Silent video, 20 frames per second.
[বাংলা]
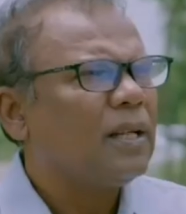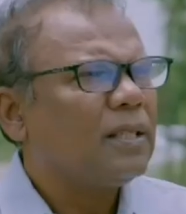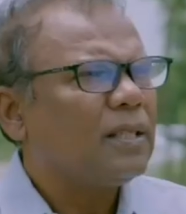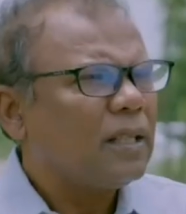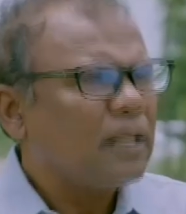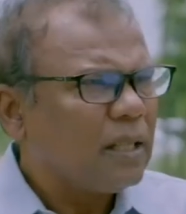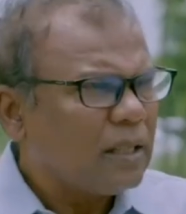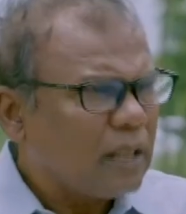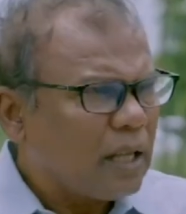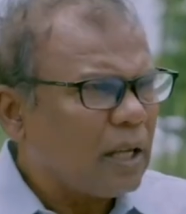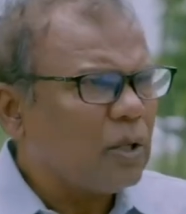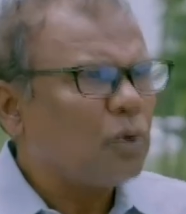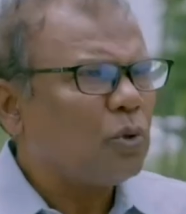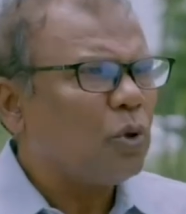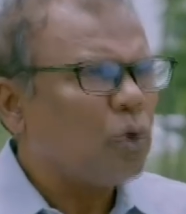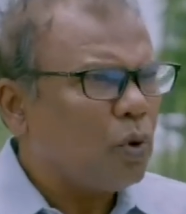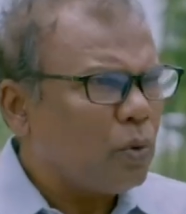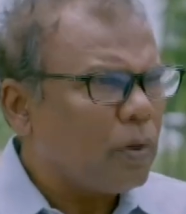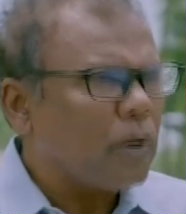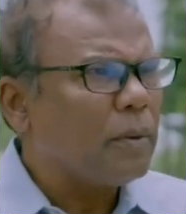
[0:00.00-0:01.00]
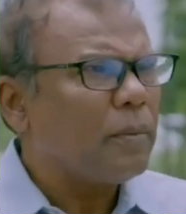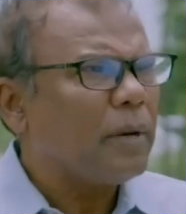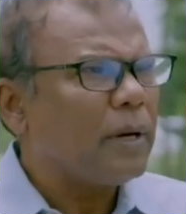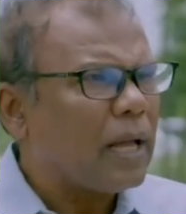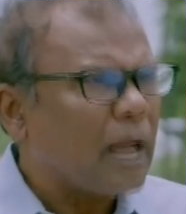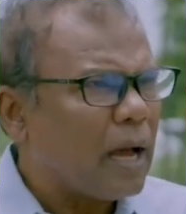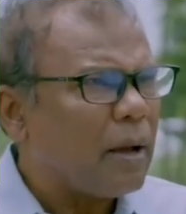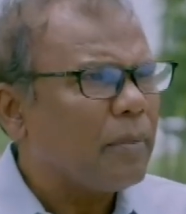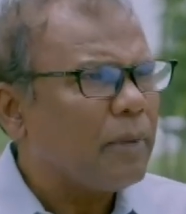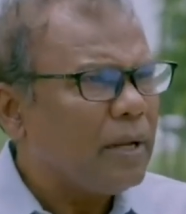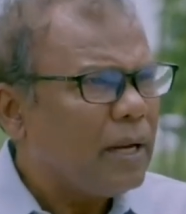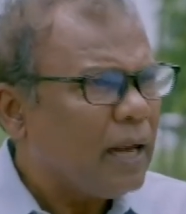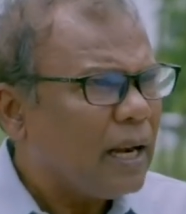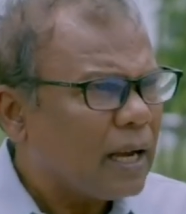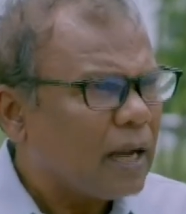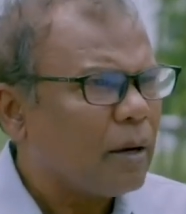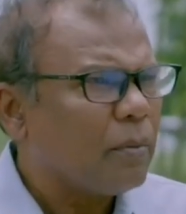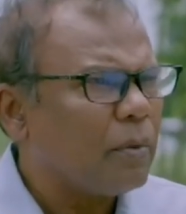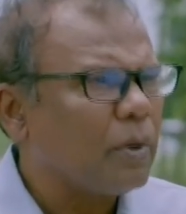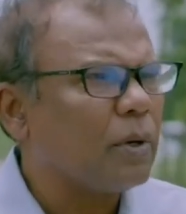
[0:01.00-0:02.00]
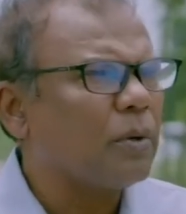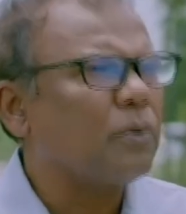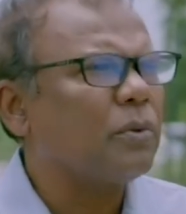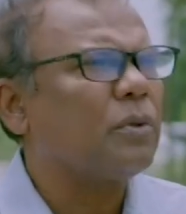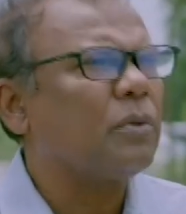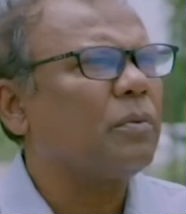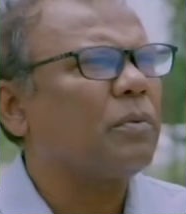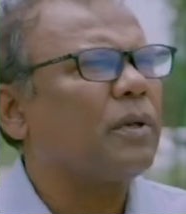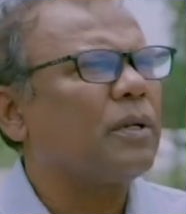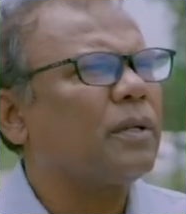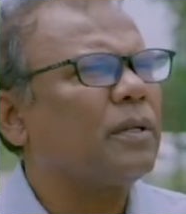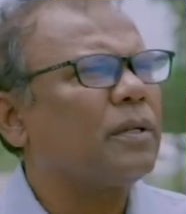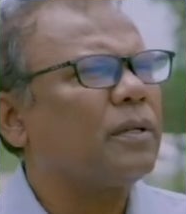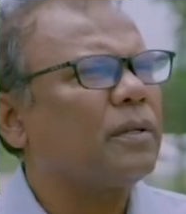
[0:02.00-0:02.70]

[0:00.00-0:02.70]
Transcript: যাতে তার ছোট ভাই মানে আমি লেখাপড়া করতে পারি